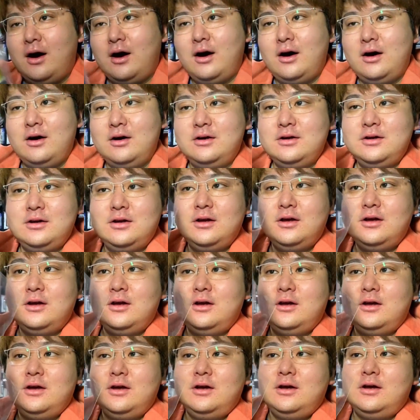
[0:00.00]
は
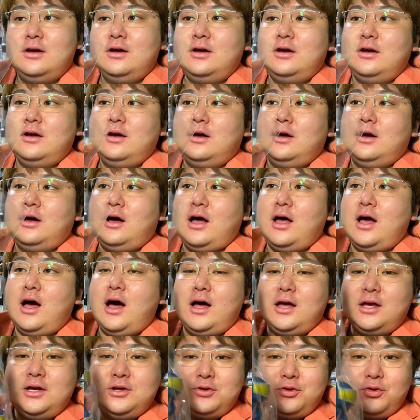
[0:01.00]

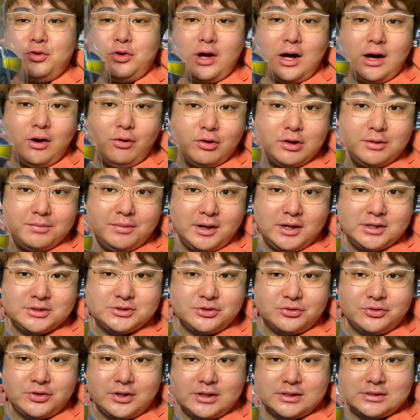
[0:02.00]
い、アギトの青い
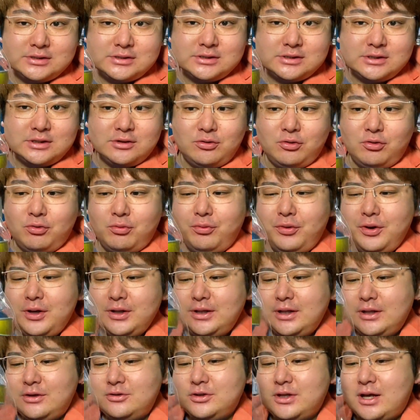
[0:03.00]
バージョンのやつ。覚え
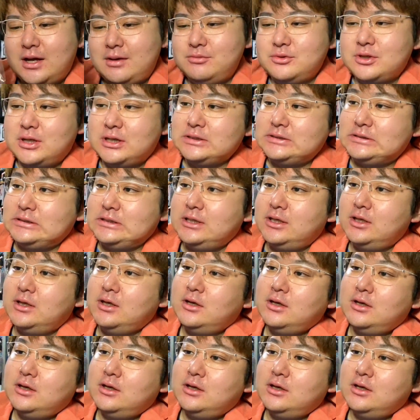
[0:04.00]
てるな、昔。